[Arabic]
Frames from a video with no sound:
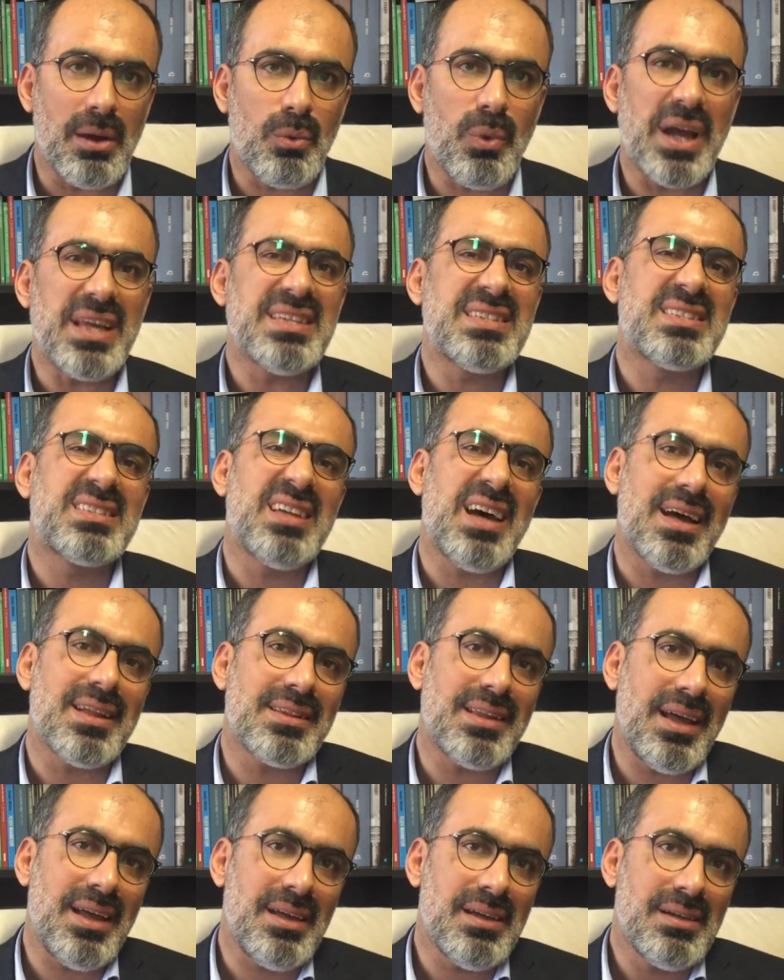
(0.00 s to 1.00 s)

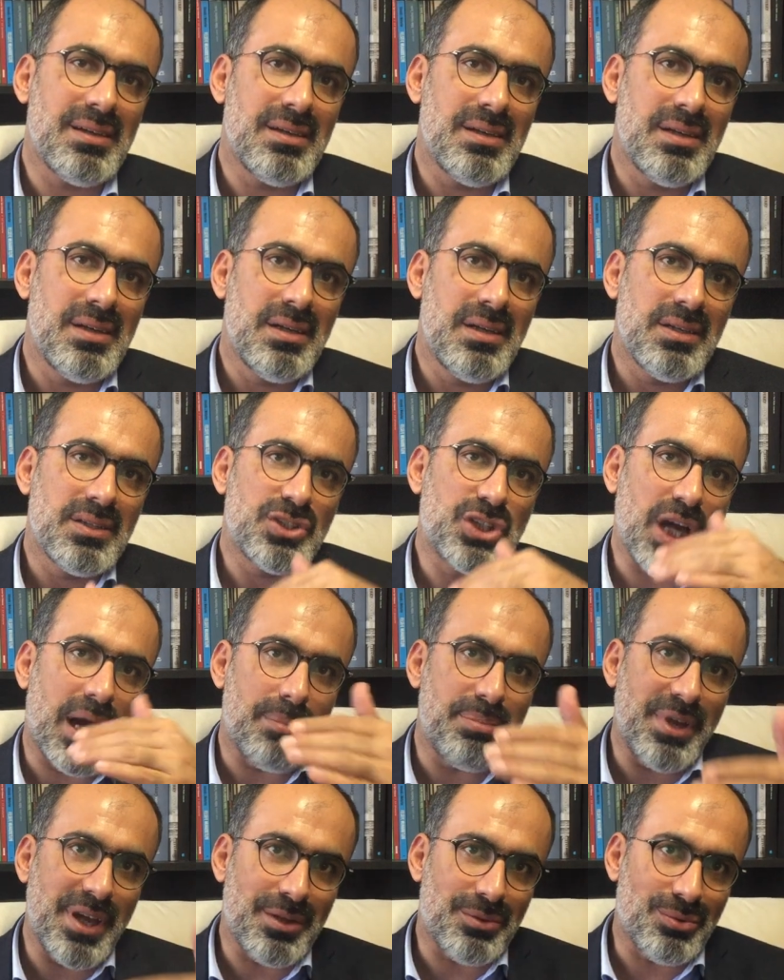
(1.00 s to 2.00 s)
وازداد
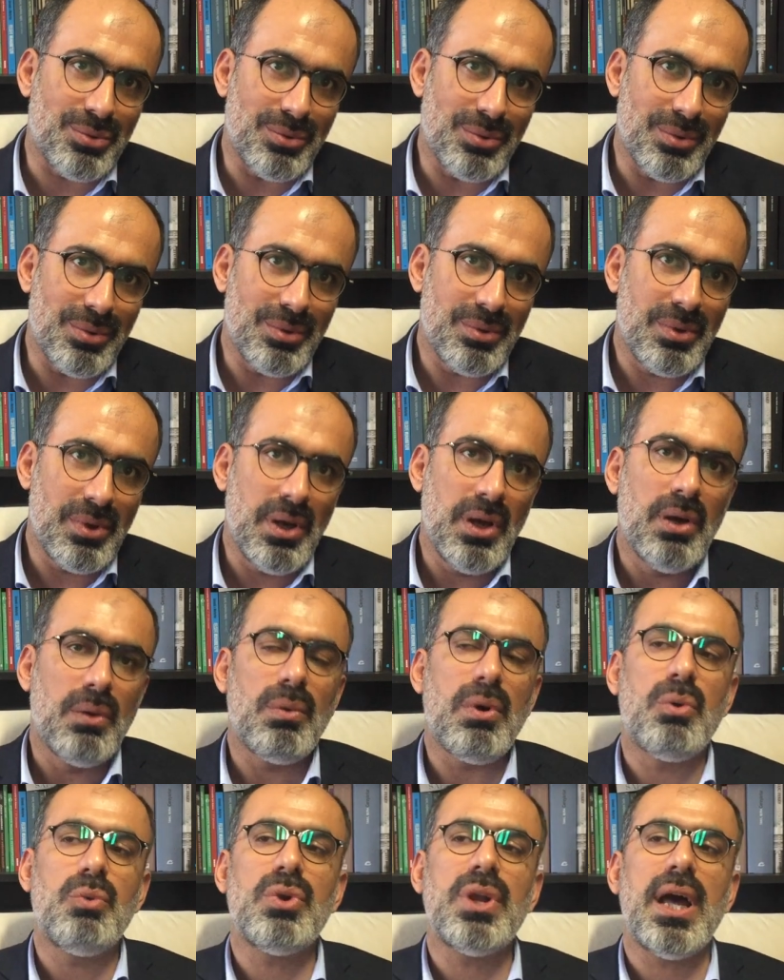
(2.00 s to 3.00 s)
شعبيته
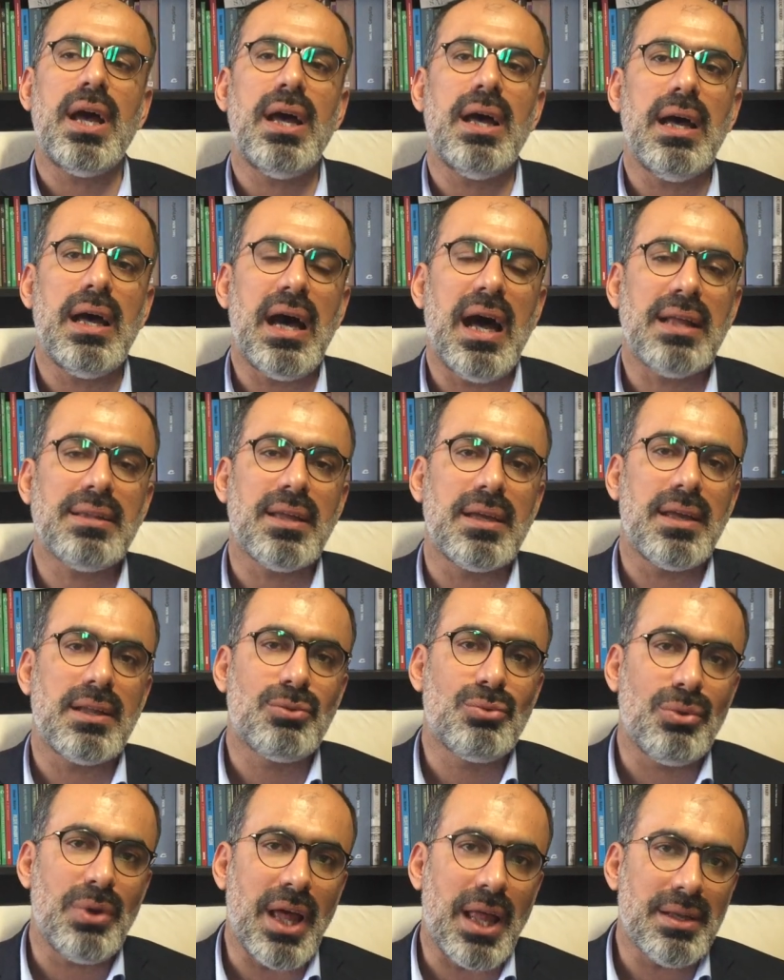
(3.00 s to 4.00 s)
وهنا هذا
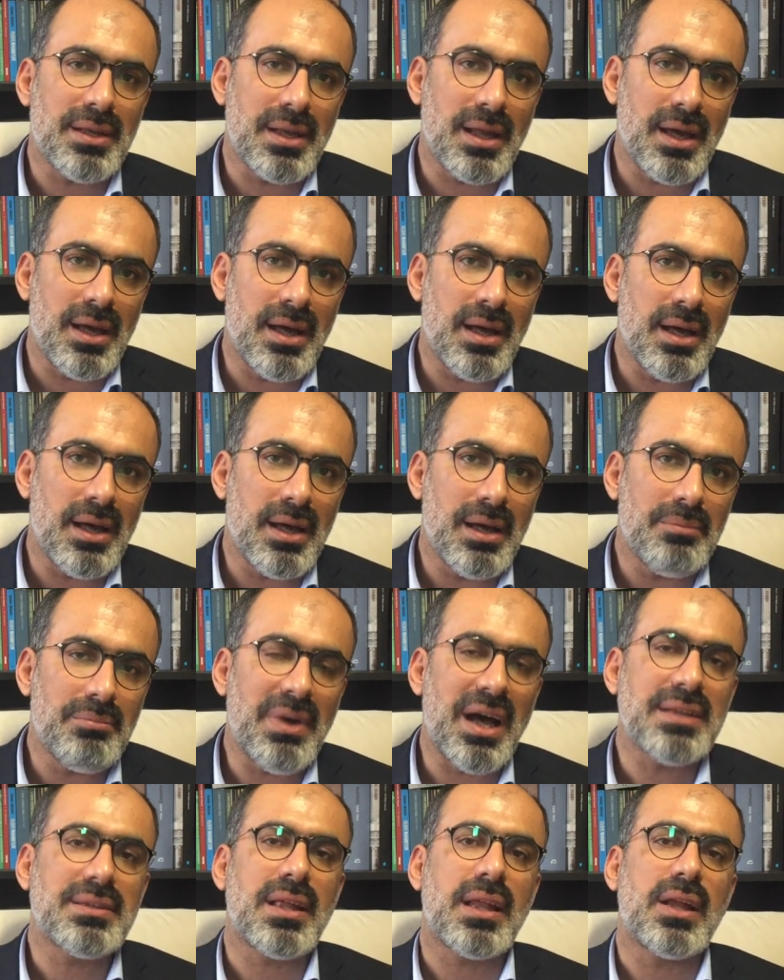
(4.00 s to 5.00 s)
يدل أن
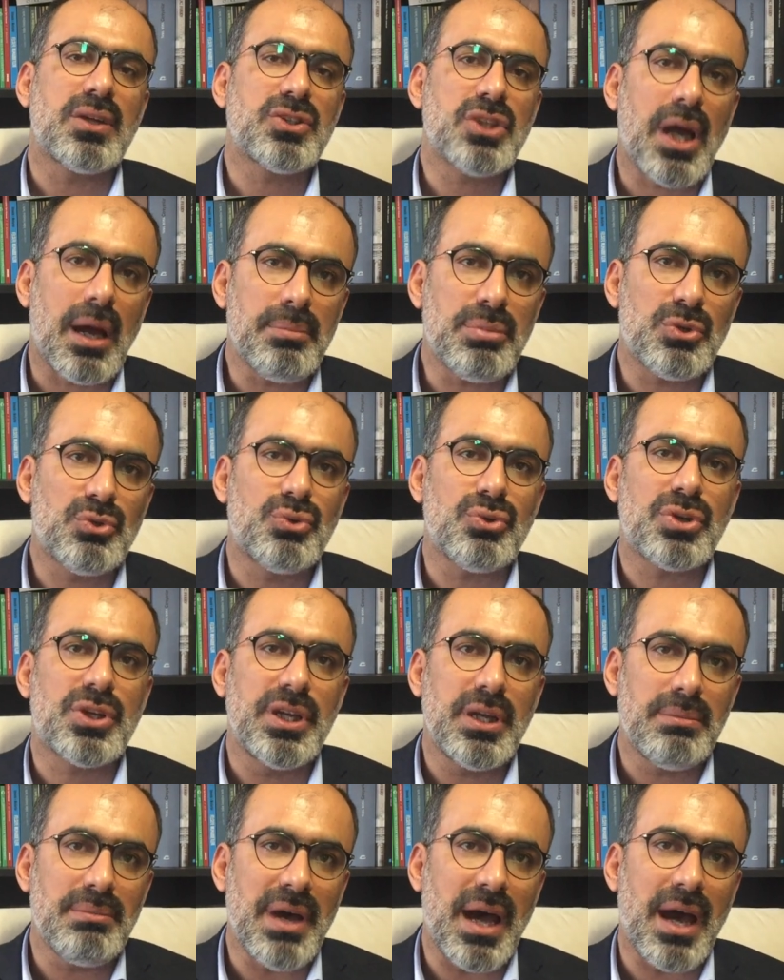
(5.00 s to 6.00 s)
ماذا الشعب
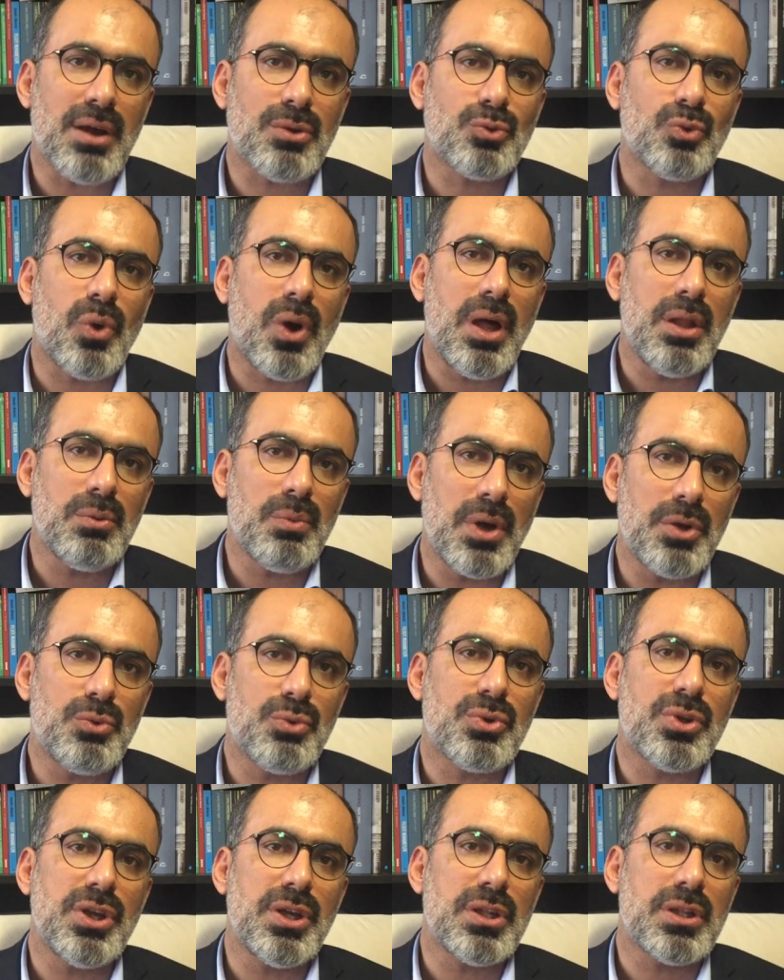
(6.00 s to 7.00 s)
التركي مع أردوغان
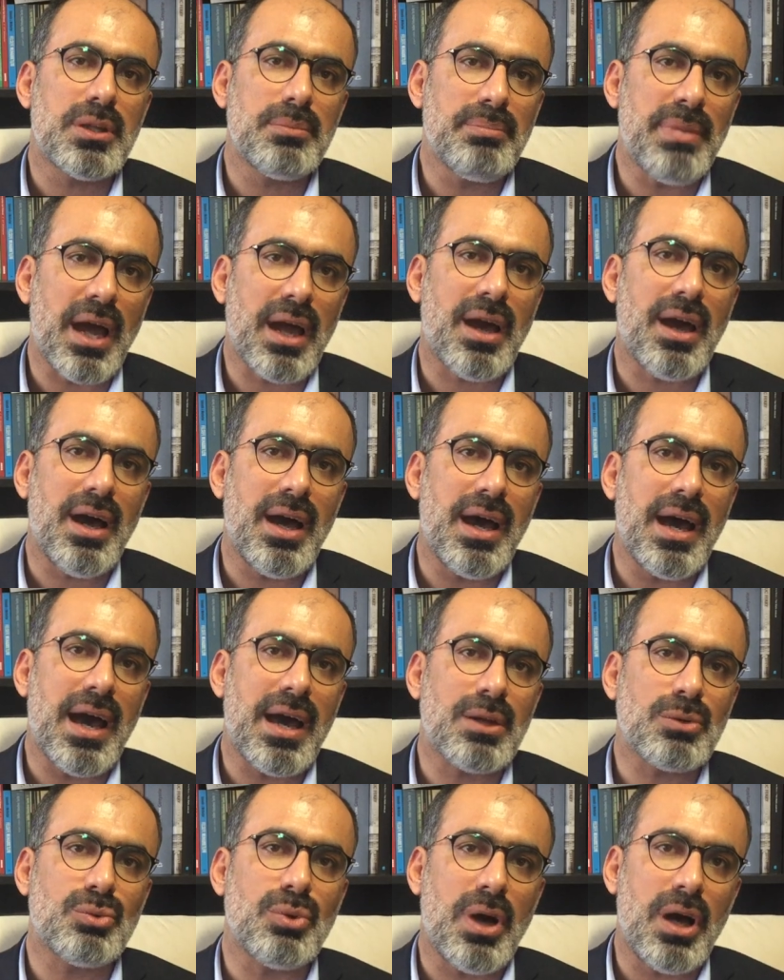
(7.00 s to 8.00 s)
ويريد
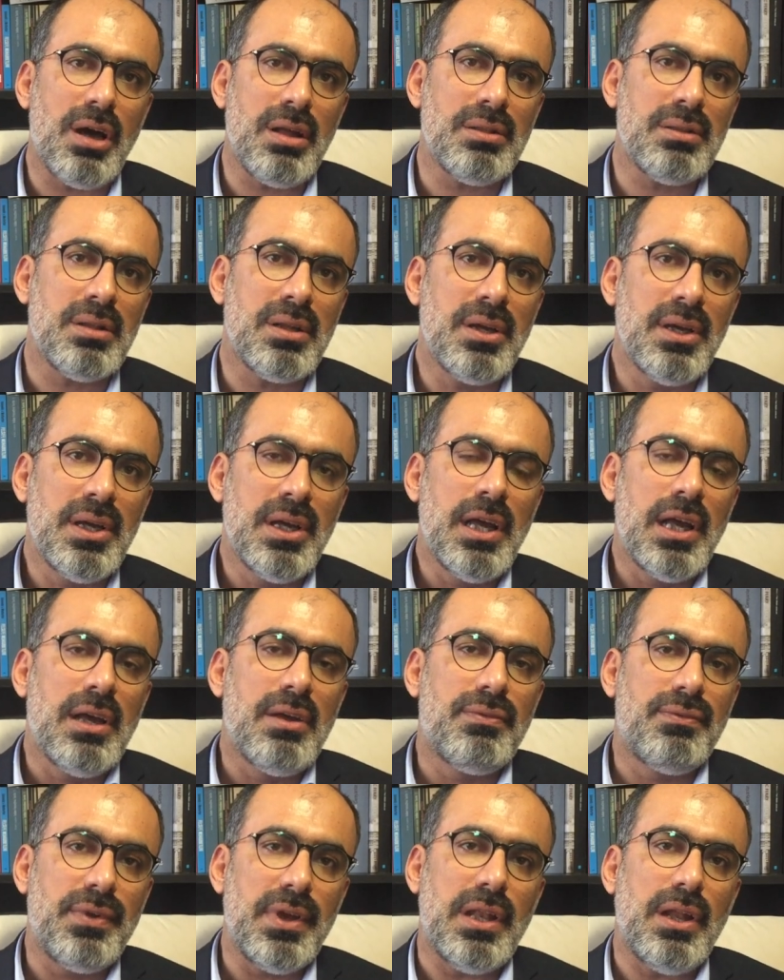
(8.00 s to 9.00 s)
بقاء أردوغان
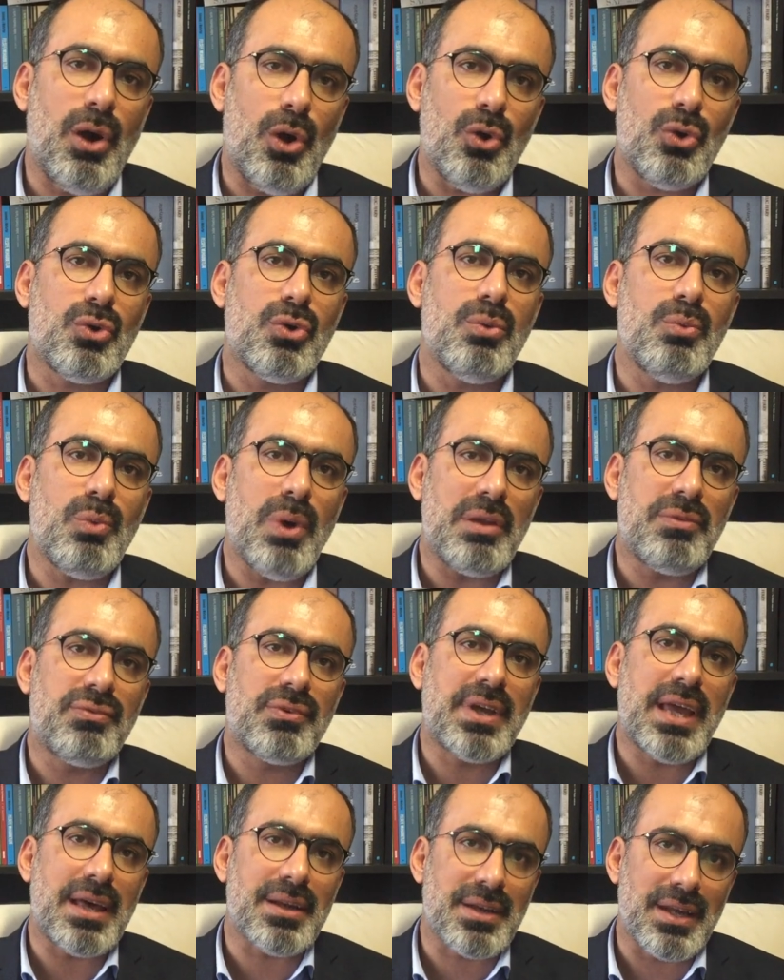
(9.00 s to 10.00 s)
في الحكم
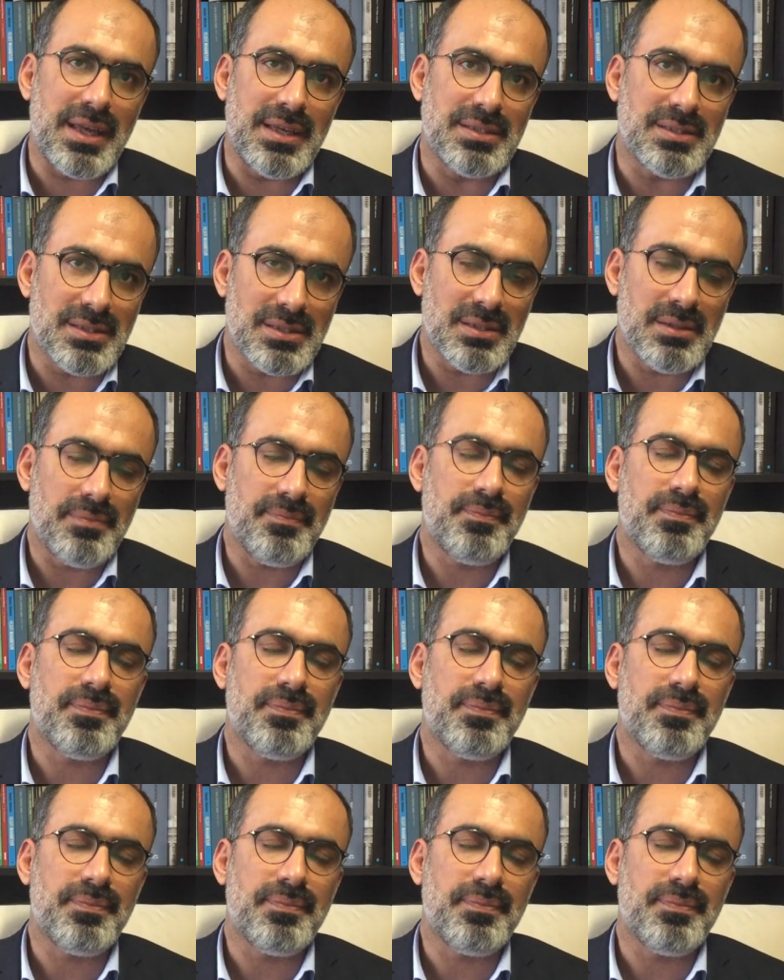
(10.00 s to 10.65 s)
كالرئيس